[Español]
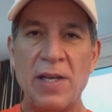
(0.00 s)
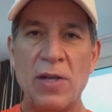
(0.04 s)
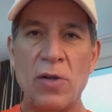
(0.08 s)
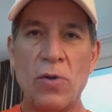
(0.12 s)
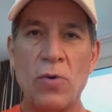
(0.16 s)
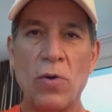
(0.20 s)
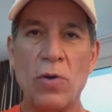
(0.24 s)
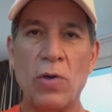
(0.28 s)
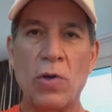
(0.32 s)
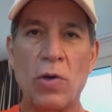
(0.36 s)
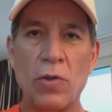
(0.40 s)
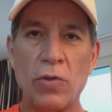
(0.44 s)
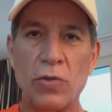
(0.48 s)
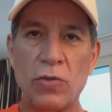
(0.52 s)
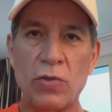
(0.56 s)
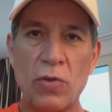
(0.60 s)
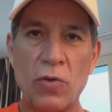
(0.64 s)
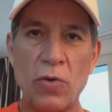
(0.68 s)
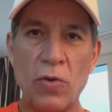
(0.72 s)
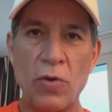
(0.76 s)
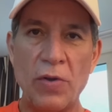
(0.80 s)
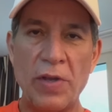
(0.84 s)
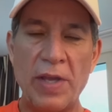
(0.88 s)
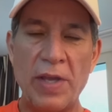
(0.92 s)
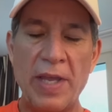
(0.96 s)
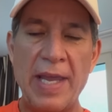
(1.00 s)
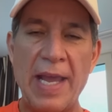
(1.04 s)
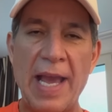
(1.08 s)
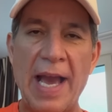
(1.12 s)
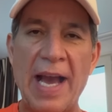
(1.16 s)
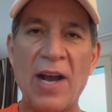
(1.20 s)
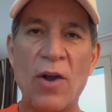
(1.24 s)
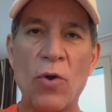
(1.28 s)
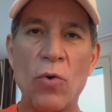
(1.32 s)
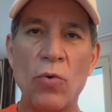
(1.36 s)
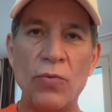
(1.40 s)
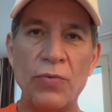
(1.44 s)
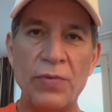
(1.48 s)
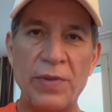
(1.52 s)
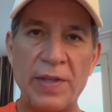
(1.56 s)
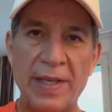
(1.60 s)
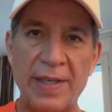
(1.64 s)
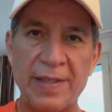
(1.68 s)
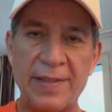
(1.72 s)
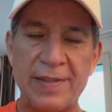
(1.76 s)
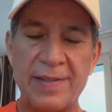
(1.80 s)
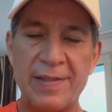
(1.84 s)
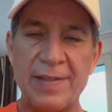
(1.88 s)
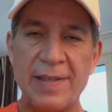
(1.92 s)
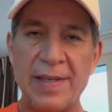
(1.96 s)
con Orozco y
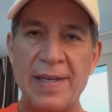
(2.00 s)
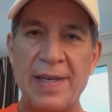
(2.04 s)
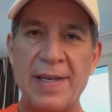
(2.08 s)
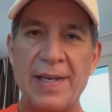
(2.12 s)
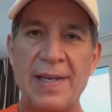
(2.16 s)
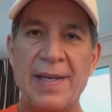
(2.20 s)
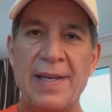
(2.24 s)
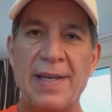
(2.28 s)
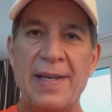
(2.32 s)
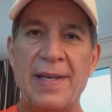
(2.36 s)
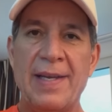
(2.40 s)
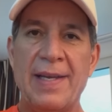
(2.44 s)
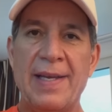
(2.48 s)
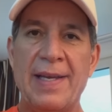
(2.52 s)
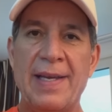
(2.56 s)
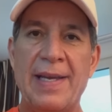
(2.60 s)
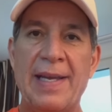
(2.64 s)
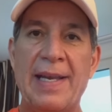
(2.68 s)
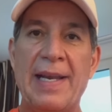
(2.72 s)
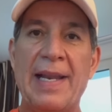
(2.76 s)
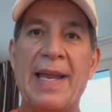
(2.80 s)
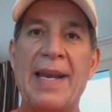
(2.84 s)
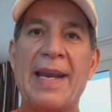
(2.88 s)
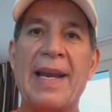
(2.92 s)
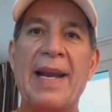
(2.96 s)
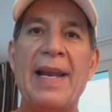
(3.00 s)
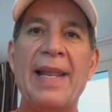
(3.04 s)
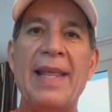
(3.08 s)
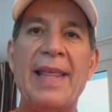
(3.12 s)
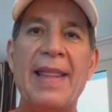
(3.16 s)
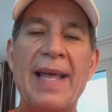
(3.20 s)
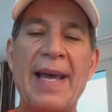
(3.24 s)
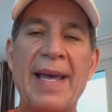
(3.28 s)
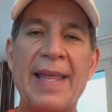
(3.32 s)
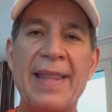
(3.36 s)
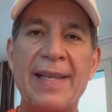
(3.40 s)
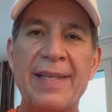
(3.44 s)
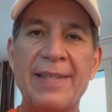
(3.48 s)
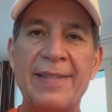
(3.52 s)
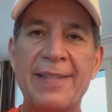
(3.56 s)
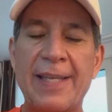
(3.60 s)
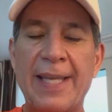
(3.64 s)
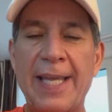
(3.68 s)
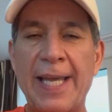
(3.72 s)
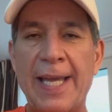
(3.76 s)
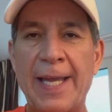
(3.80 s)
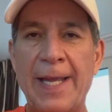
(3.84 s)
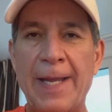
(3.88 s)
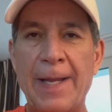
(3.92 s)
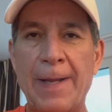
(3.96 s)
Agundes. Eh, la realidad es
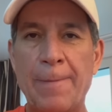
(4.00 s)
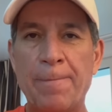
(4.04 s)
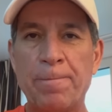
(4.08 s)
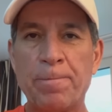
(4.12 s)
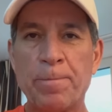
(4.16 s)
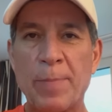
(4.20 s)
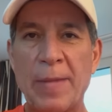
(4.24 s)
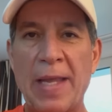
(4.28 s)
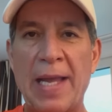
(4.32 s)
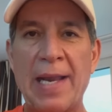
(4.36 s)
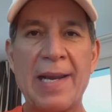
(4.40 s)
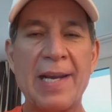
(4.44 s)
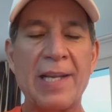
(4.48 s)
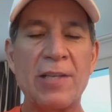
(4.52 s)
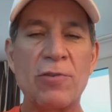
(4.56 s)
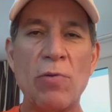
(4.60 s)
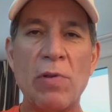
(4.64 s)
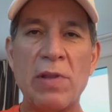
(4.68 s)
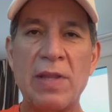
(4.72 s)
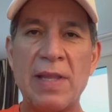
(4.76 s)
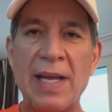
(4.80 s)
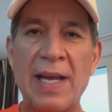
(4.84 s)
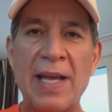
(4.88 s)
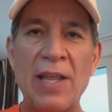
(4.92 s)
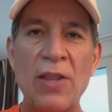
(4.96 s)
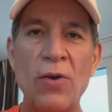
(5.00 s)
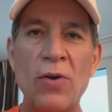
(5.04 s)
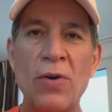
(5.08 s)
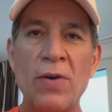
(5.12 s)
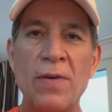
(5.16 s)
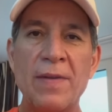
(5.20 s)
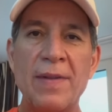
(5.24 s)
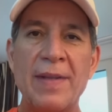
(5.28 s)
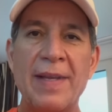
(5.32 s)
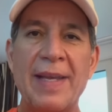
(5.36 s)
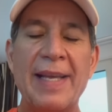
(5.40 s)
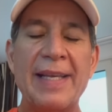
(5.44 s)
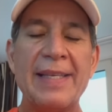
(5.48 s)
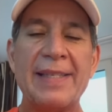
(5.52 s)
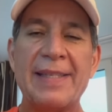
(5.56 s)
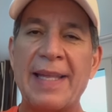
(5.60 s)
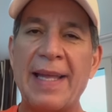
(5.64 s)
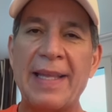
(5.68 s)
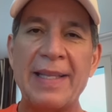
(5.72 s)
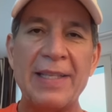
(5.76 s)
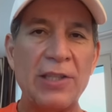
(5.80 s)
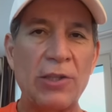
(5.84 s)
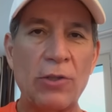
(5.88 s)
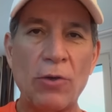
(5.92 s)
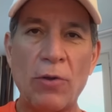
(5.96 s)
que el resultado
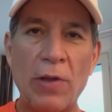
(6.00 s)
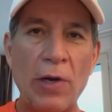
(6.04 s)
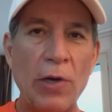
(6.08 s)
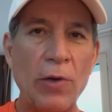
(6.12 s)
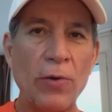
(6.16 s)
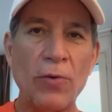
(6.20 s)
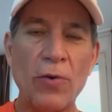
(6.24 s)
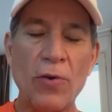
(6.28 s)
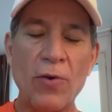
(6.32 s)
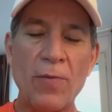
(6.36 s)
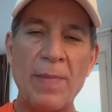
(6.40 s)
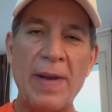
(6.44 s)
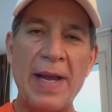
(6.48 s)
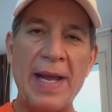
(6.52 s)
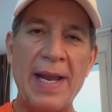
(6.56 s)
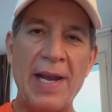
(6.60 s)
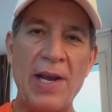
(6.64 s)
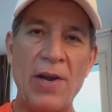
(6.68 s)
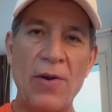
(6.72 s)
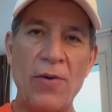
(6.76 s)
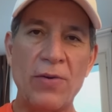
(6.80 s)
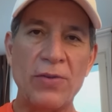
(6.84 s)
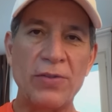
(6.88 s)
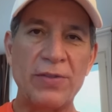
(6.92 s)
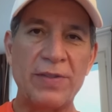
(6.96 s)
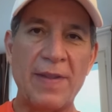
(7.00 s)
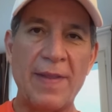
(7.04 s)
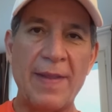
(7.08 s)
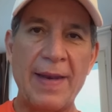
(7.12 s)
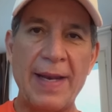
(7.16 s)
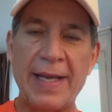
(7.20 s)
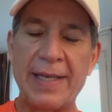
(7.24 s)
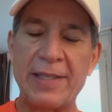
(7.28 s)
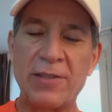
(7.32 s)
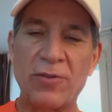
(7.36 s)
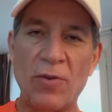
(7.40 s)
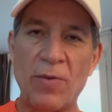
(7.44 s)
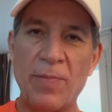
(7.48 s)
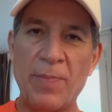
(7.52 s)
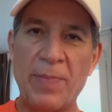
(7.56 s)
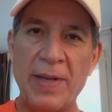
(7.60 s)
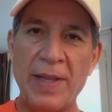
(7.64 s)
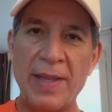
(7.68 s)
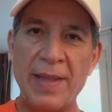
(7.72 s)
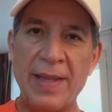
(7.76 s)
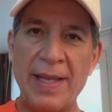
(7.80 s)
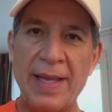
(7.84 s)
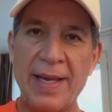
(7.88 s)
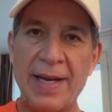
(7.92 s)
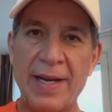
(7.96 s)
está dentro de lo normal, no nos tendría que
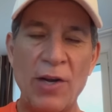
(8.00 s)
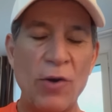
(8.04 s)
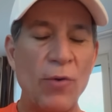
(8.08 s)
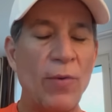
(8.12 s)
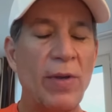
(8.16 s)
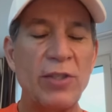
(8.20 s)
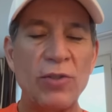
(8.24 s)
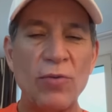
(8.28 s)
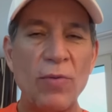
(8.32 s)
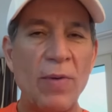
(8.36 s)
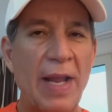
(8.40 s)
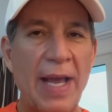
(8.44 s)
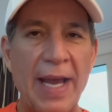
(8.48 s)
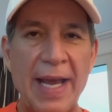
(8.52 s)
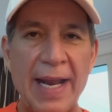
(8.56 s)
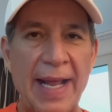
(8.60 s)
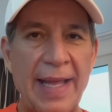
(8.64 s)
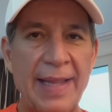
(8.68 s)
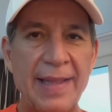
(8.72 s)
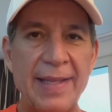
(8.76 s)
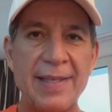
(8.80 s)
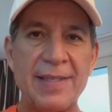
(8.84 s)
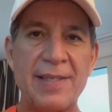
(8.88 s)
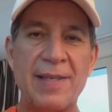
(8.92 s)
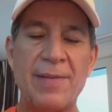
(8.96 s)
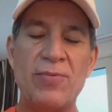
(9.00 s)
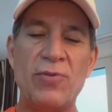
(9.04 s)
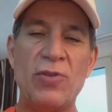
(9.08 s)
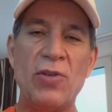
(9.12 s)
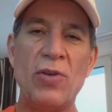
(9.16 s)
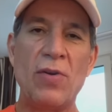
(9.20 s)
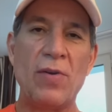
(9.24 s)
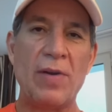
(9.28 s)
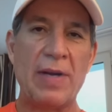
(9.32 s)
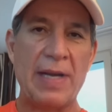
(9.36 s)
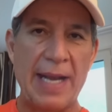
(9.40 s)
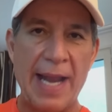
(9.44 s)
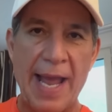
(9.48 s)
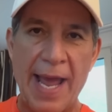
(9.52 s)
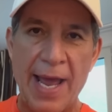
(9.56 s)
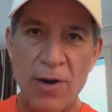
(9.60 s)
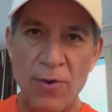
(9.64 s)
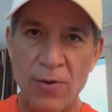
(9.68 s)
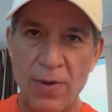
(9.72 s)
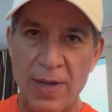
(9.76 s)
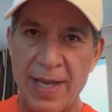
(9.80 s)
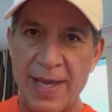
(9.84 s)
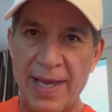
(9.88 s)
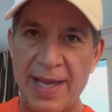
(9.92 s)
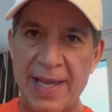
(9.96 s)
sorprender. No es una gran decepción,
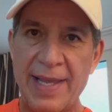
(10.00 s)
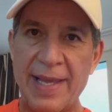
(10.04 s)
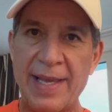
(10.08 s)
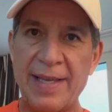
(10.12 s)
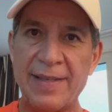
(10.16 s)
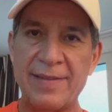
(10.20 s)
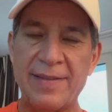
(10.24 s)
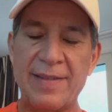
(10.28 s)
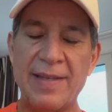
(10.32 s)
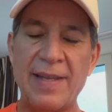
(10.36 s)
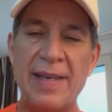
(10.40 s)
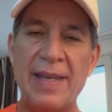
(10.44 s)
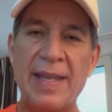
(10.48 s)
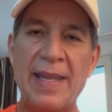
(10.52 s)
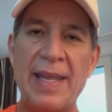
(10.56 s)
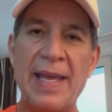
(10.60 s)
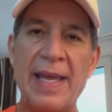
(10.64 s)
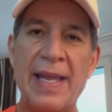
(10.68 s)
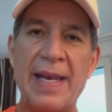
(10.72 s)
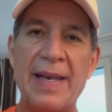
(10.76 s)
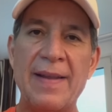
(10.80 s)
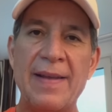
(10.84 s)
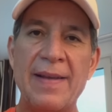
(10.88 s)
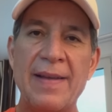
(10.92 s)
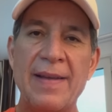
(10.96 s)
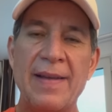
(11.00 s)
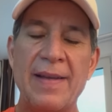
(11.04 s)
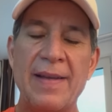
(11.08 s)
claro que ellas tenían